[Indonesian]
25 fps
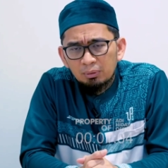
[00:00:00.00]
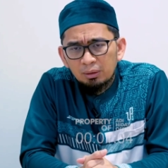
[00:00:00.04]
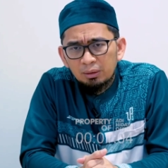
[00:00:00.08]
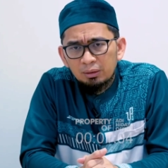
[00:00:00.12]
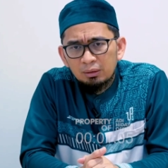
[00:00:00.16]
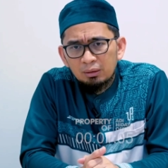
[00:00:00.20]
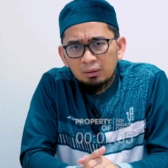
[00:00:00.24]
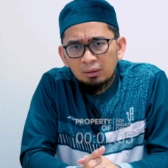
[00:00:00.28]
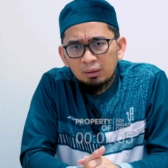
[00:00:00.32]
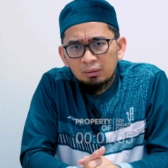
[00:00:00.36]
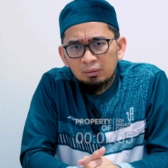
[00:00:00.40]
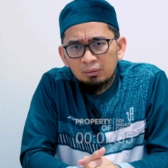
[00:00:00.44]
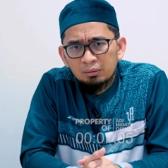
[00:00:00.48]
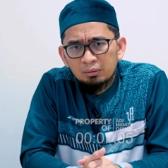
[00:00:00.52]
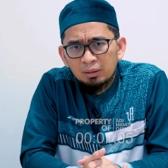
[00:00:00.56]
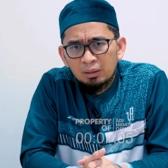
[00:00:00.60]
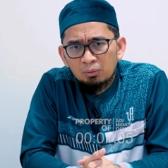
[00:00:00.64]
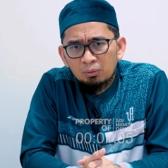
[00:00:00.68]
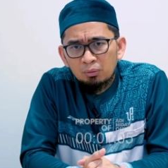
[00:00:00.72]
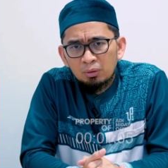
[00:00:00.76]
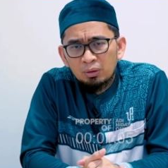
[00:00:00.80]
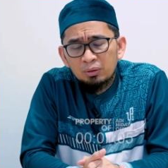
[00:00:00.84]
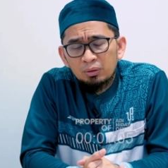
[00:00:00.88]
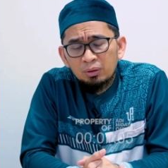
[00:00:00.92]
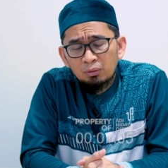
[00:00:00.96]
melahirkan
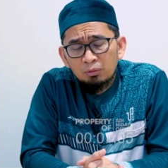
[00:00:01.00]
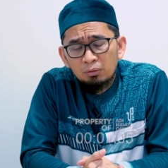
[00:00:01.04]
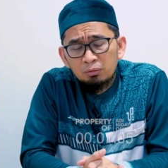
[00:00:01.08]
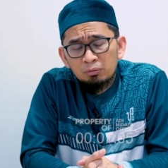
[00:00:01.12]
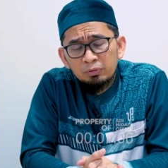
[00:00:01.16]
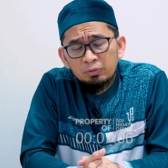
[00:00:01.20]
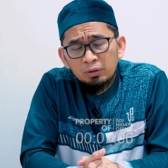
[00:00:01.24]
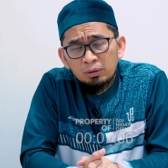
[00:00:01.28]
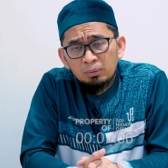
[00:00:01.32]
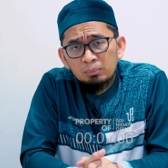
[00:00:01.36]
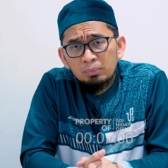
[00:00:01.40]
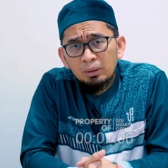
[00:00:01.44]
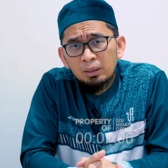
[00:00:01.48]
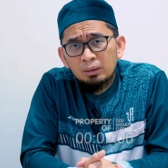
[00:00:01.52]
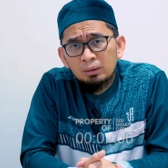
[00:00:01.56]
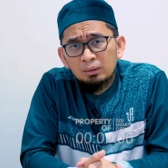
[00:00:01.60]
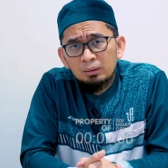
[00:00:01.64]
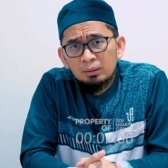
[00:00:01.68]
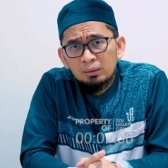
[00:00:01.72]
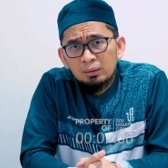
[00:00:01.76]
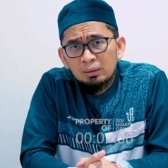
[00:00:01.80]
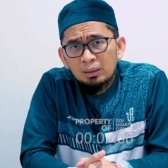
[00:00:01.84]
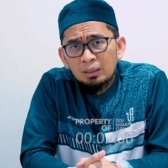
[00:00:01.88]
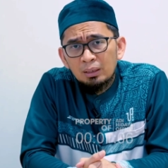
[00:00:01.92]
teror-teror verbal